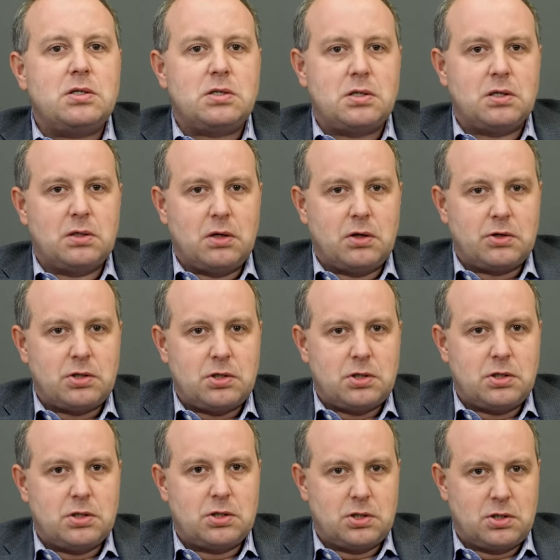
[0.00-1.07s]

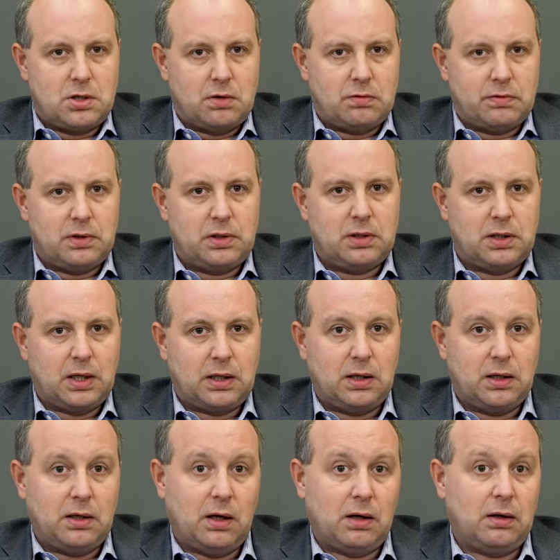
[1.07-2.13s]
czynności życiowych,
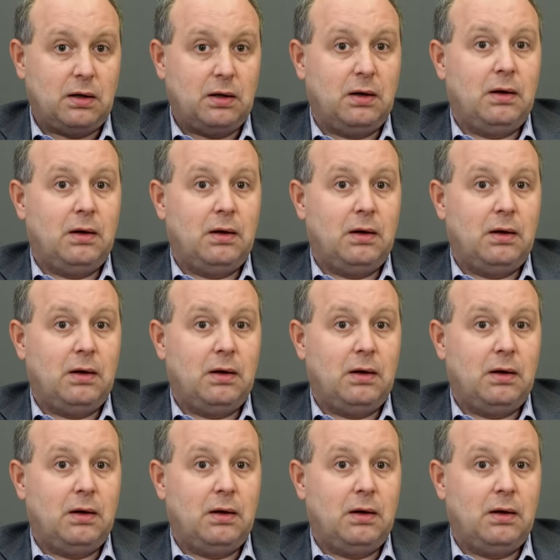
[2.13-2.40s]
takich jak